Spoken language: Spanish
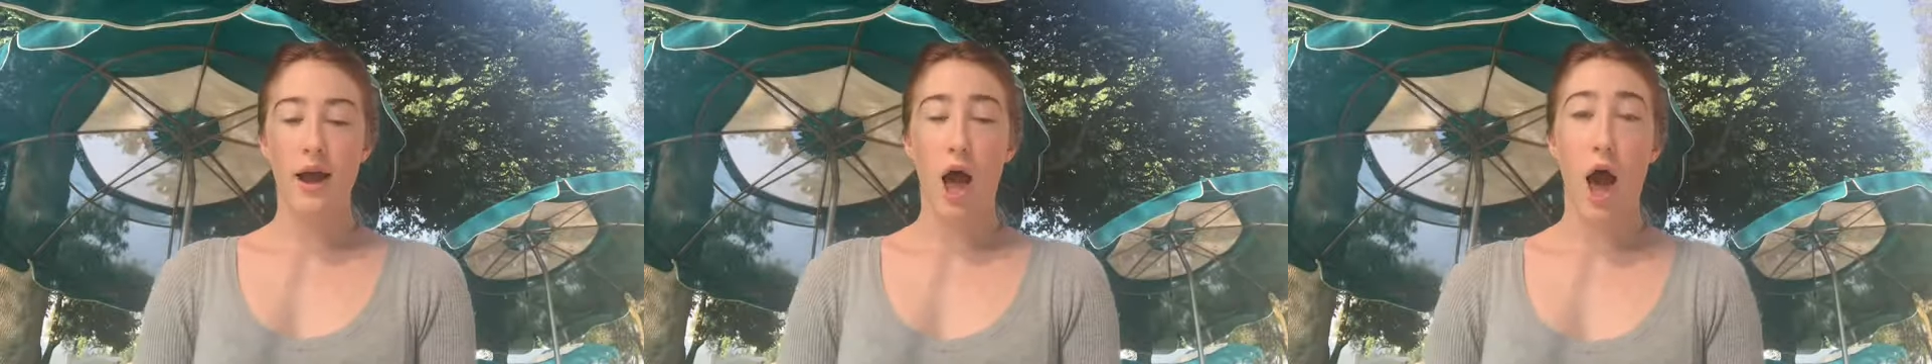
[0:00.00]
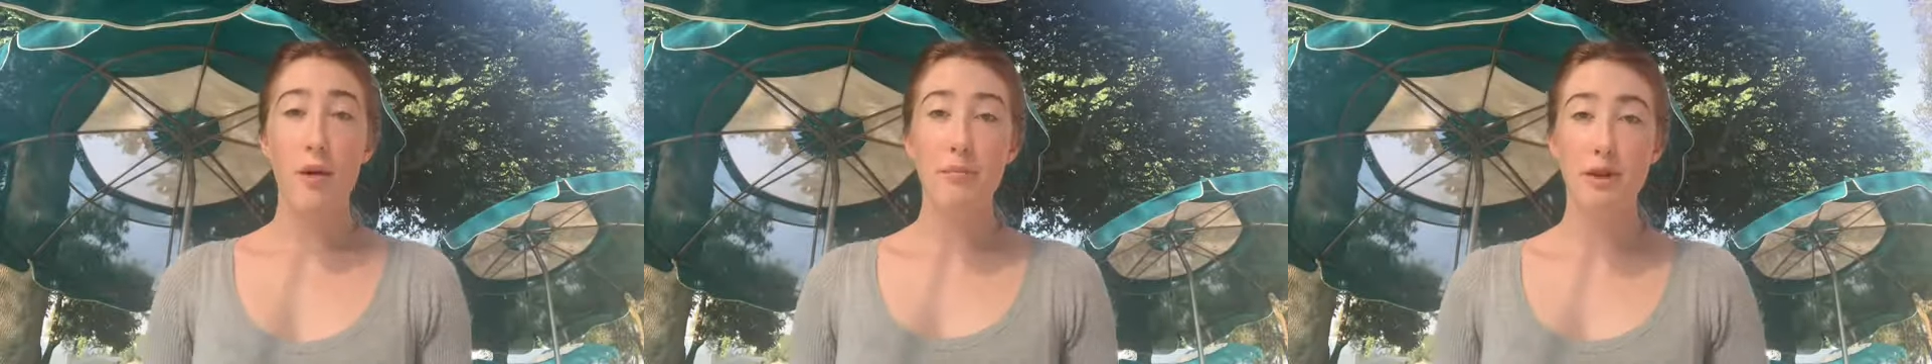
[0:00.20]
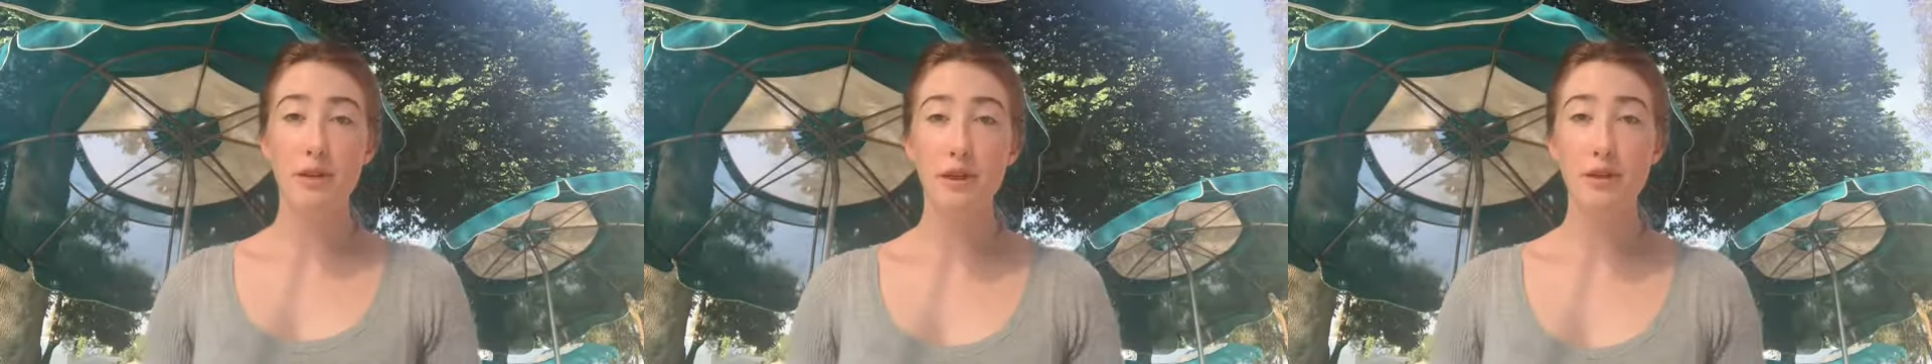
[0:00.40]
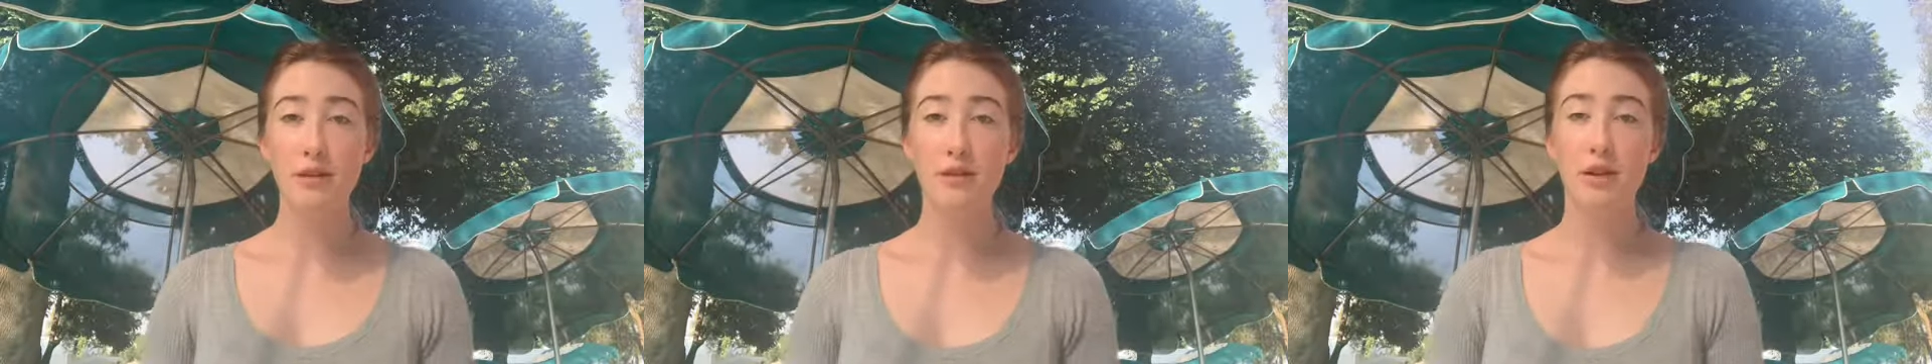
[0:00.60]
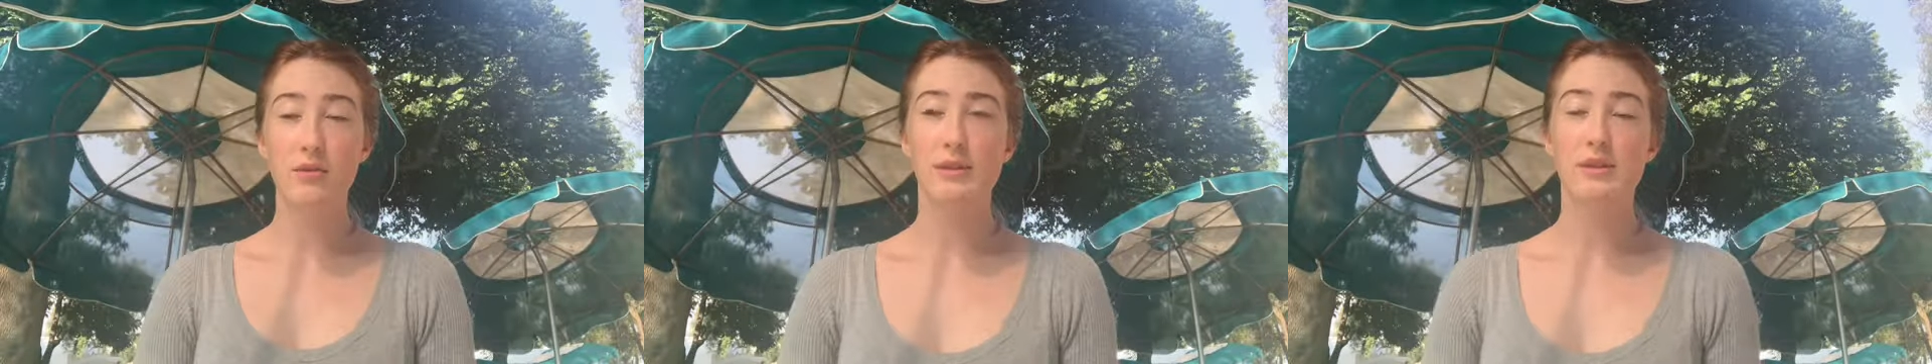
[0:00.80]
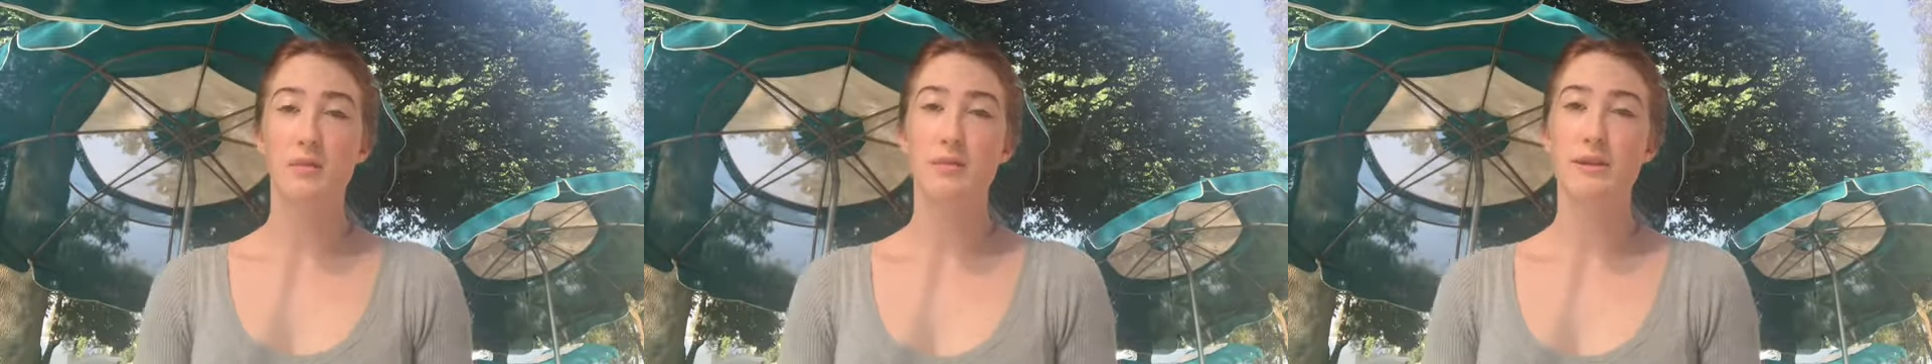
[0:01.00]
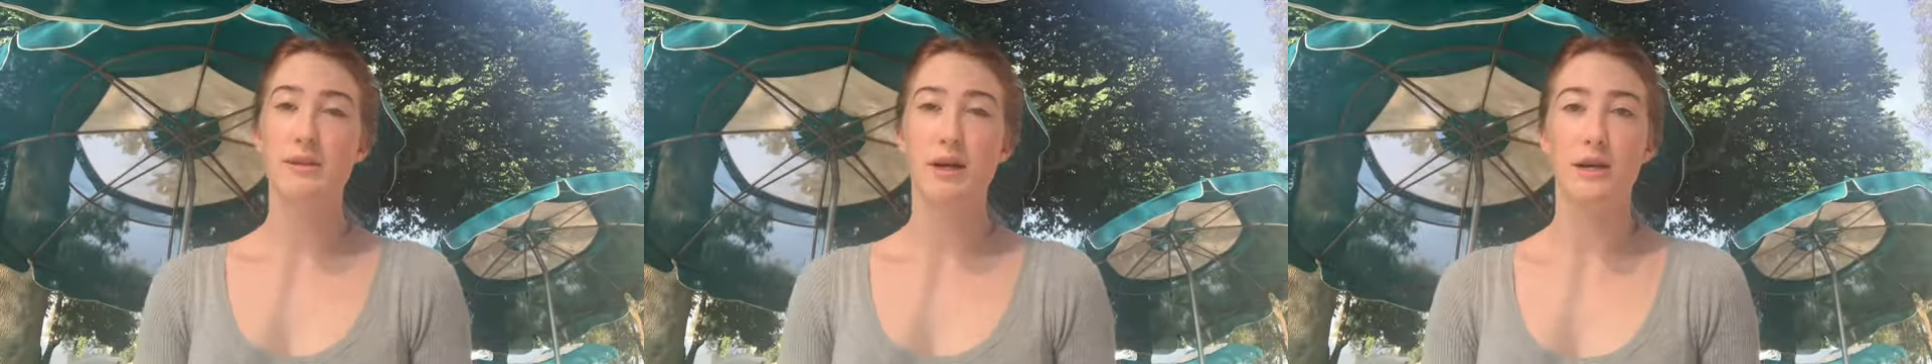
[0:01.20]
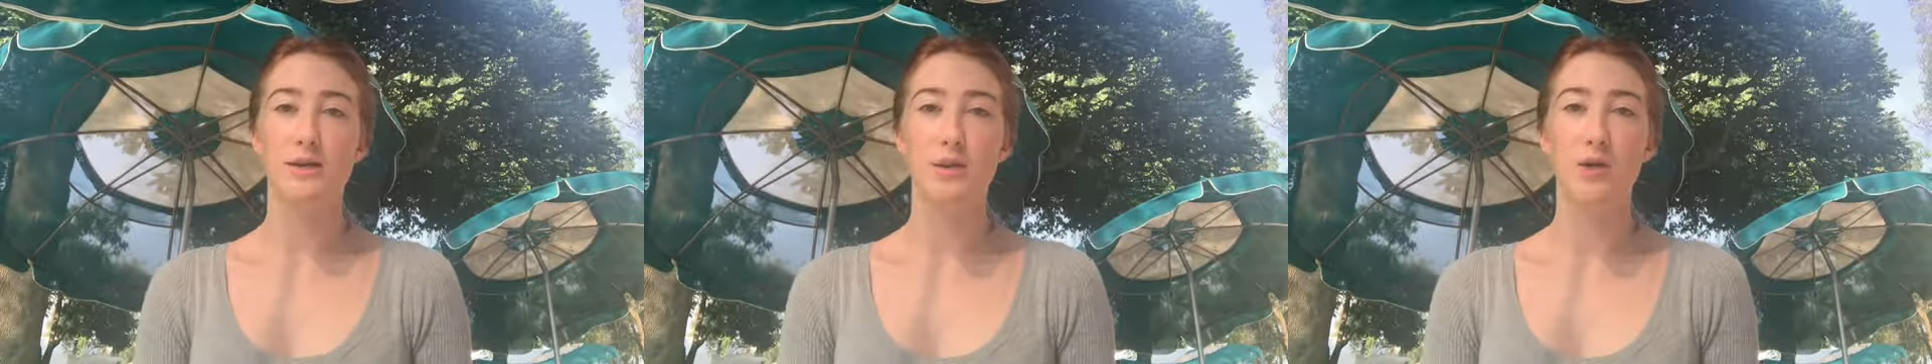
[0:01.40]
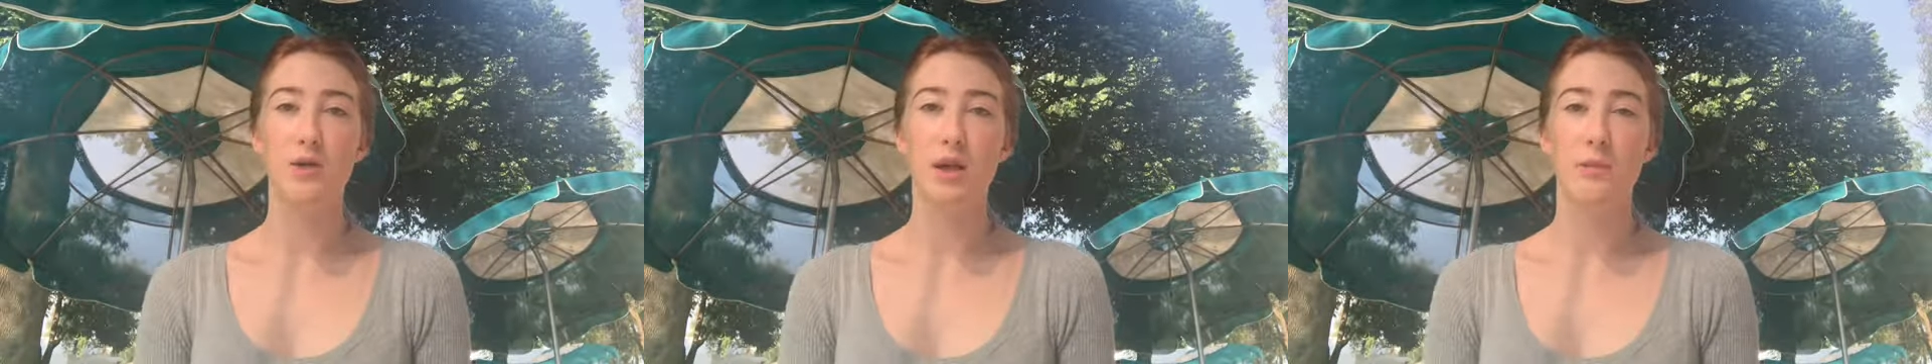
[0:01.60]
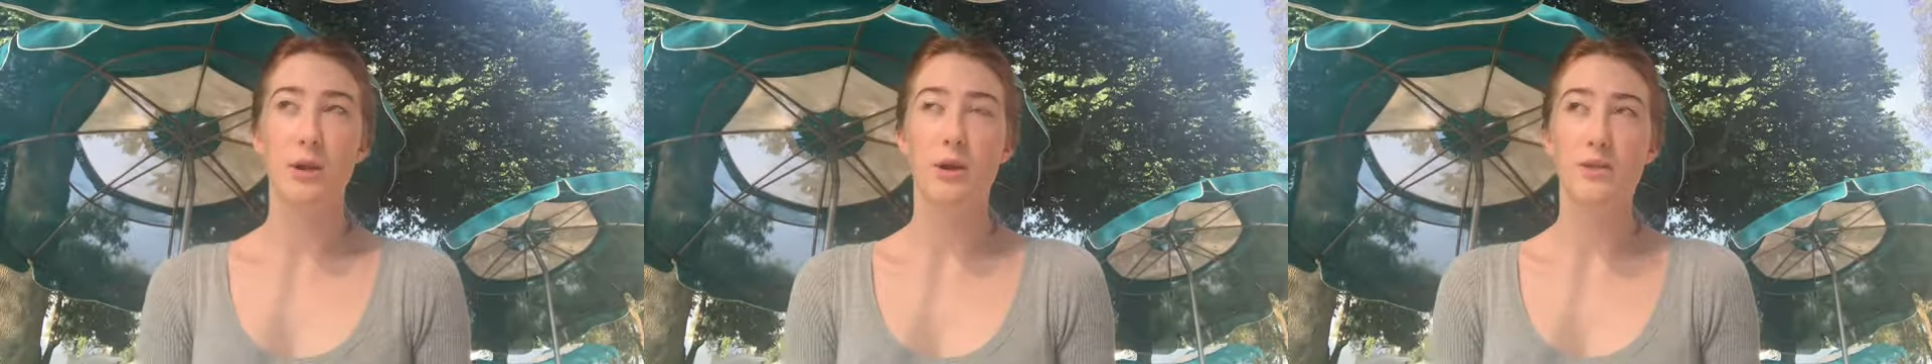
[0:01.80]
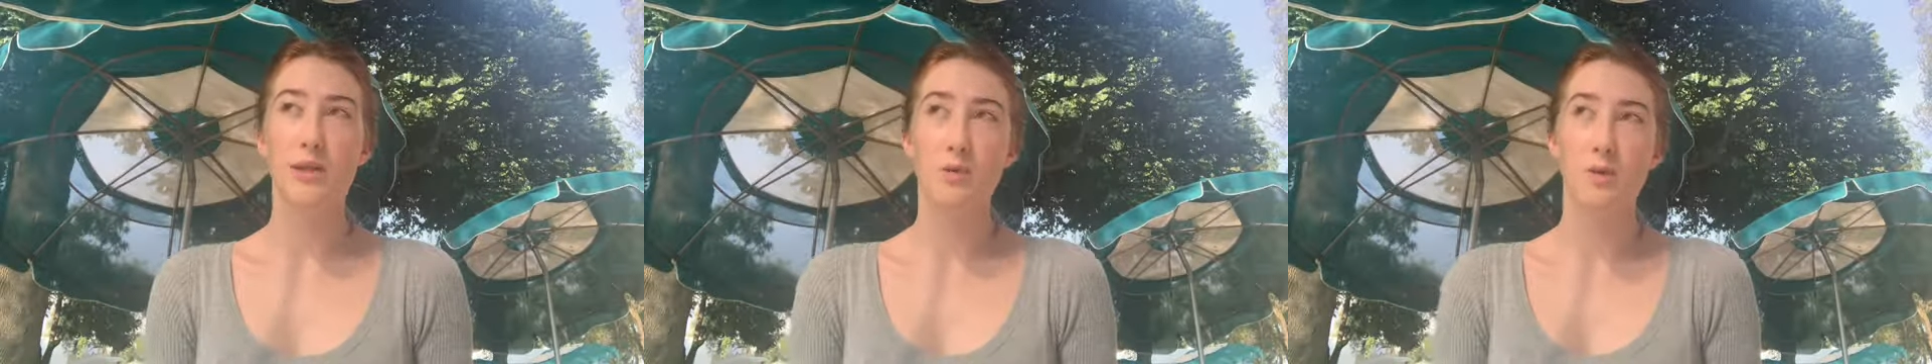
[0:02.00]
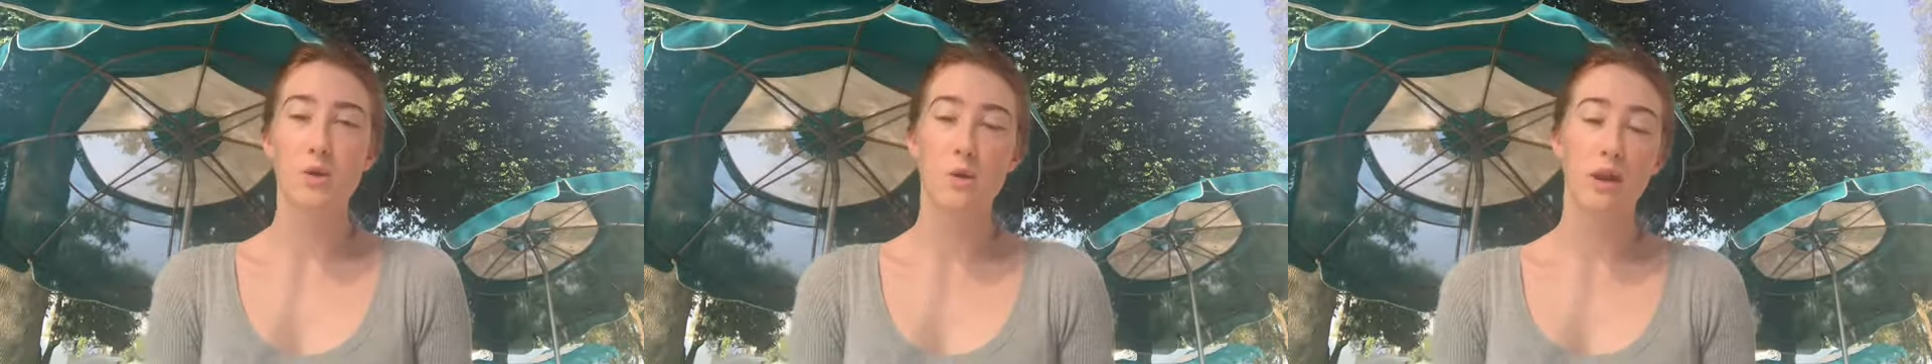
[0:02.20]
A partir de nuestra investigación también nos dimos